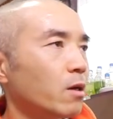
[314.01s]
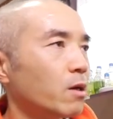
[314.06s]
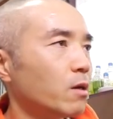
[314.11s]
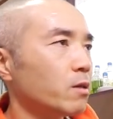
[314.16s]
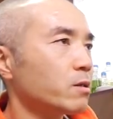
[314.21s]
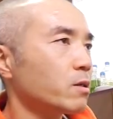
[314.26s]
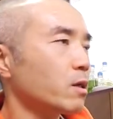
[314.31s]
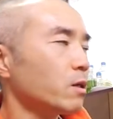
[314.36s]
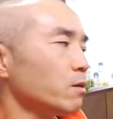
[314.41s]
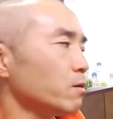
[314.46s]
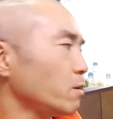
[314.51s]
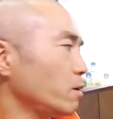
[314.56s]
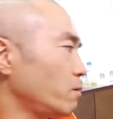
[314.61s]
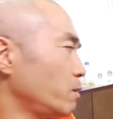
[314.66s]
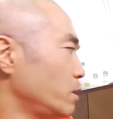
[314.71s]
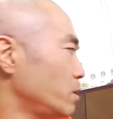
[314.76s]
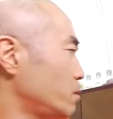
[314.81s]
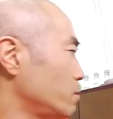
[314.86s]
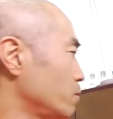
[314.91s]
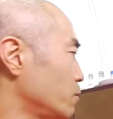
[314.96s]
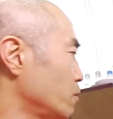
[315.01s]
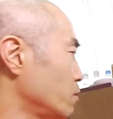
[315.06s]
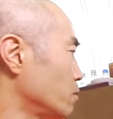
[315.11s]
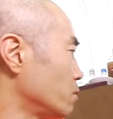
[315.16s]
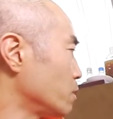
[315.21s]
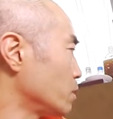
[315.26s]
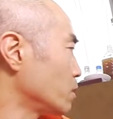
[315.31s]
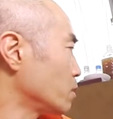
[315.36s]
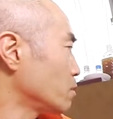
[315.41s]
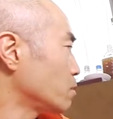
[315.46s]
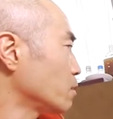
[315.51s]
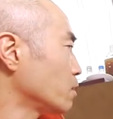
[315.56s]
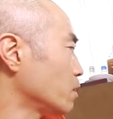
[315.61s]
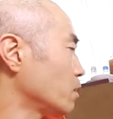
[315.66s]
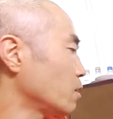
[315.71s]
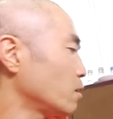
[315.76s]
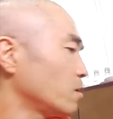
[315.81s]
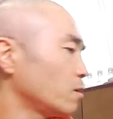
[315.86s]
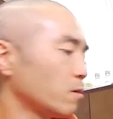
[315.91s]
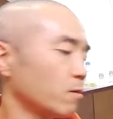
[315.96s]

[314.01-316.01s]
で使うのはいつも通りですね。